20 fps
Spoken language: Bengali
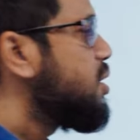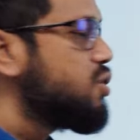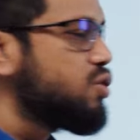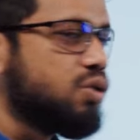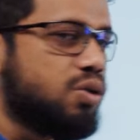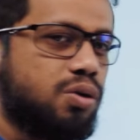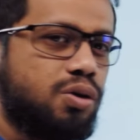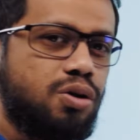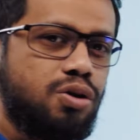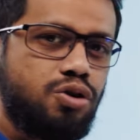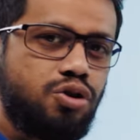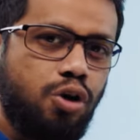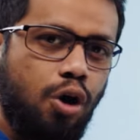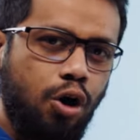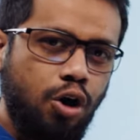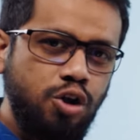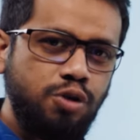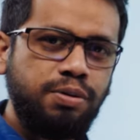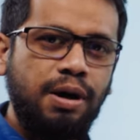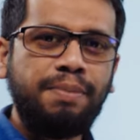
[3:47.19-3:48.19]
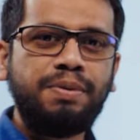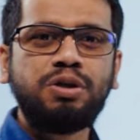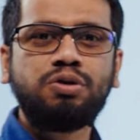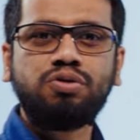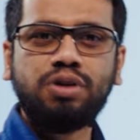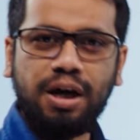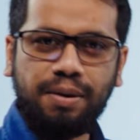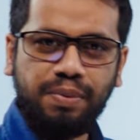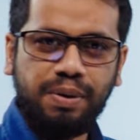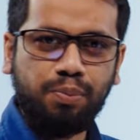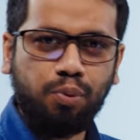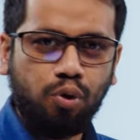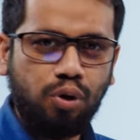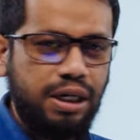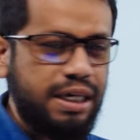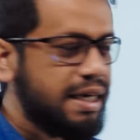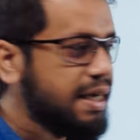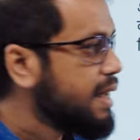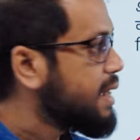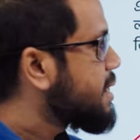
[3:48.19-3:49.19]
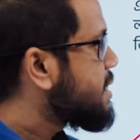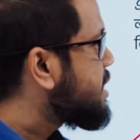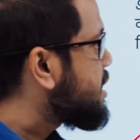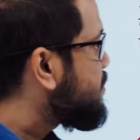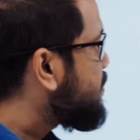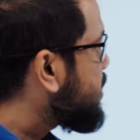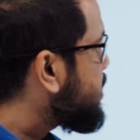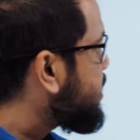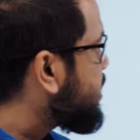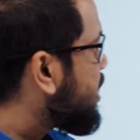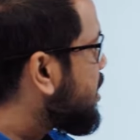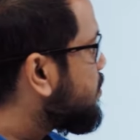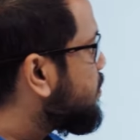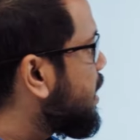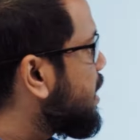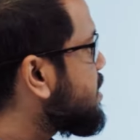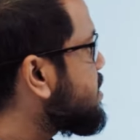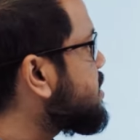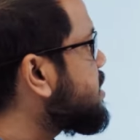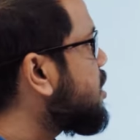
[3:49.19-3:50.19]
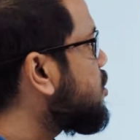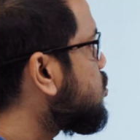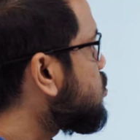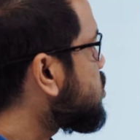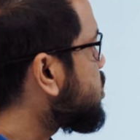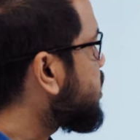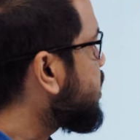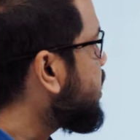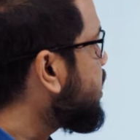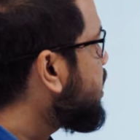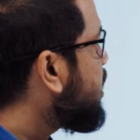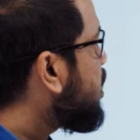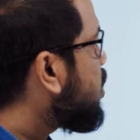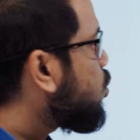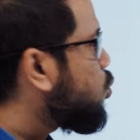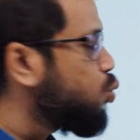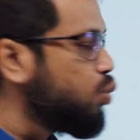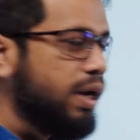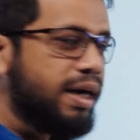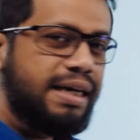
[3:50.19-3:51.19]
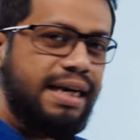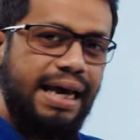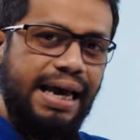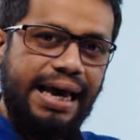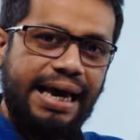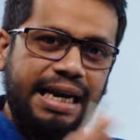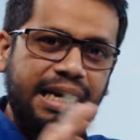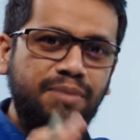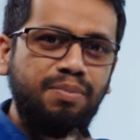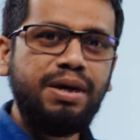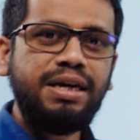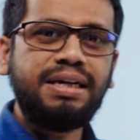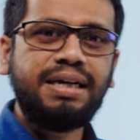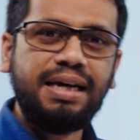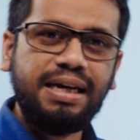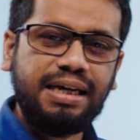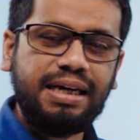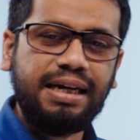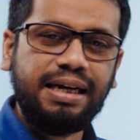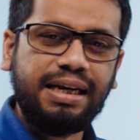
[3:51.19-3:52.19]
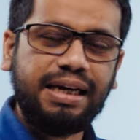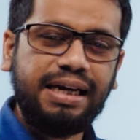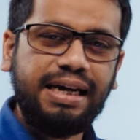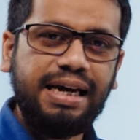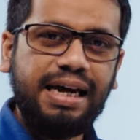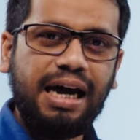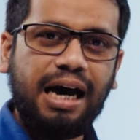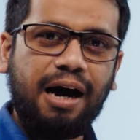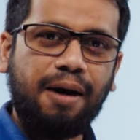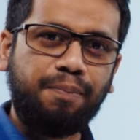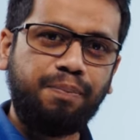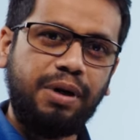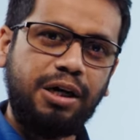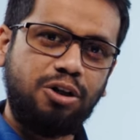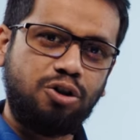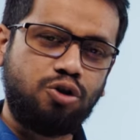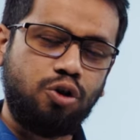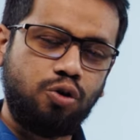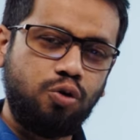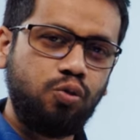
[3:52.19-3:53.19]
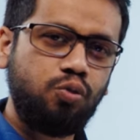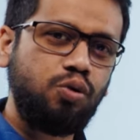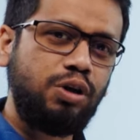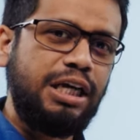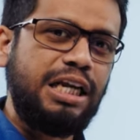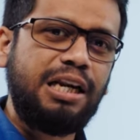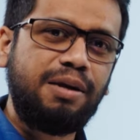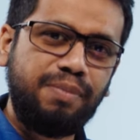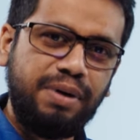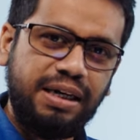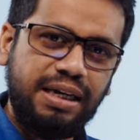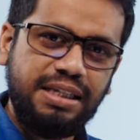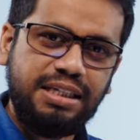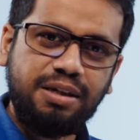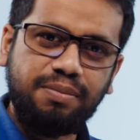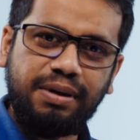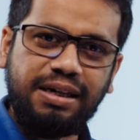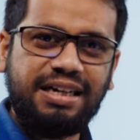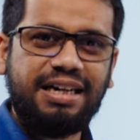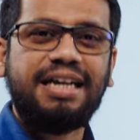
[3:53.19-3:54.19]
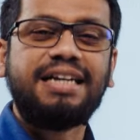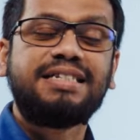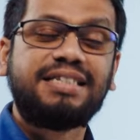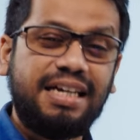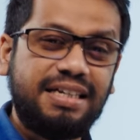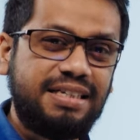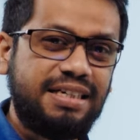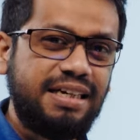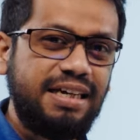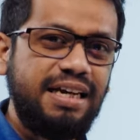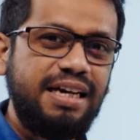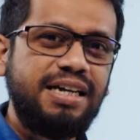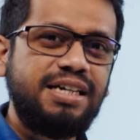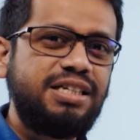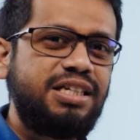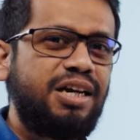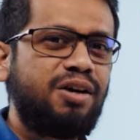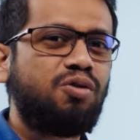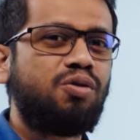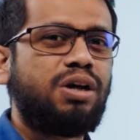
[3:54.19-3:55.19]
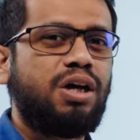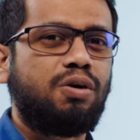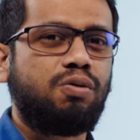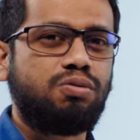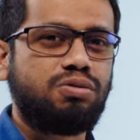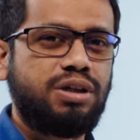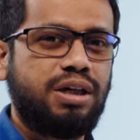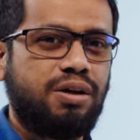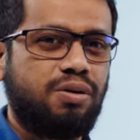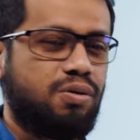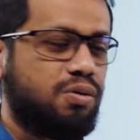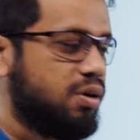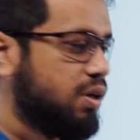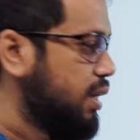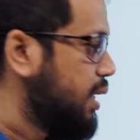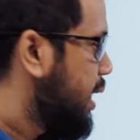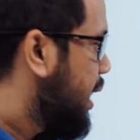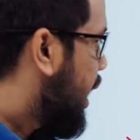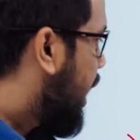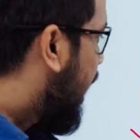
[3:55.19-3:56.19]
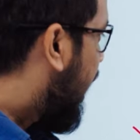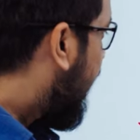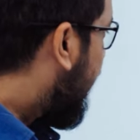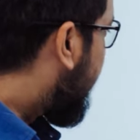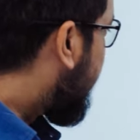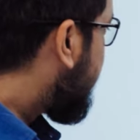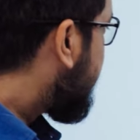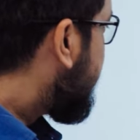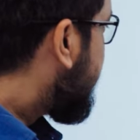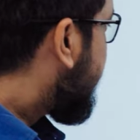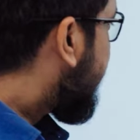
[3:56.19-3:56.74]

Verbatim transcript: সো সহজভাবে যদি আমি বলি সিমেট্রিক্যাল ব্যালেন্সটা হচ্ছে কোনো একটা এলিমেন্টকে ঘিরে আপনার যতগুলো এলিমেন্ট আছে বা টেক্সট আছে সেগুলোকে গোছানো আর